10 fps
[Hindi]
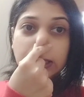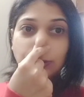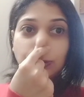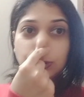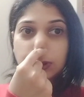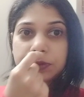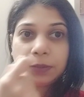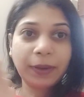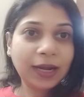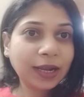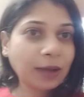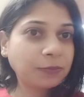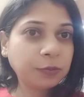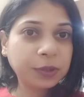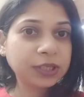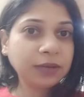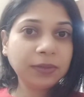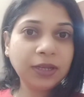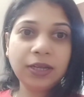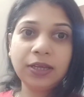तो सबसे पहले आपको पता है
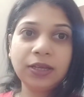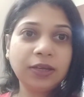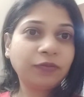मैंने